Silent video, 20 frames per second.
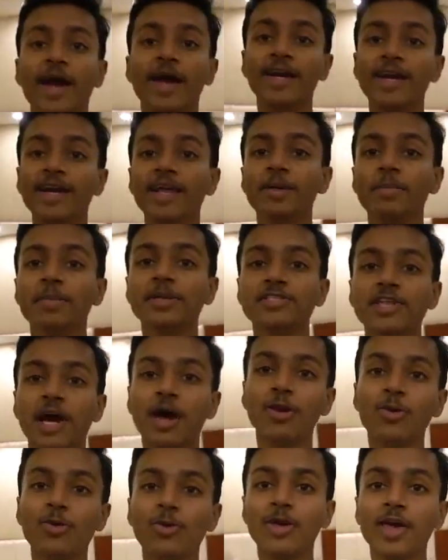एडिटिंग भी
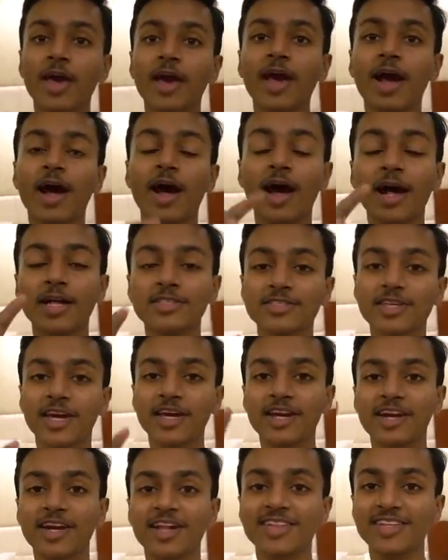चालू हो गया है आज
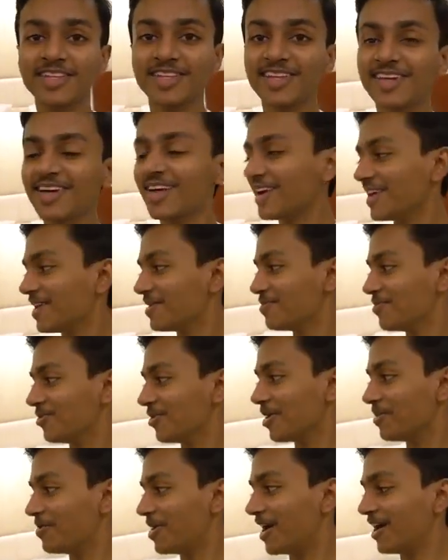का एडिटिंग दीदी कर रही है
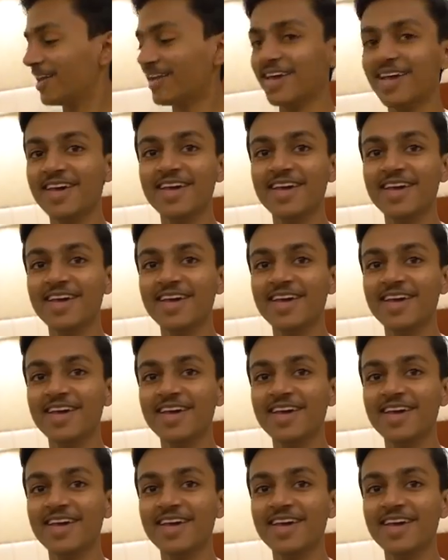पूरा बैठ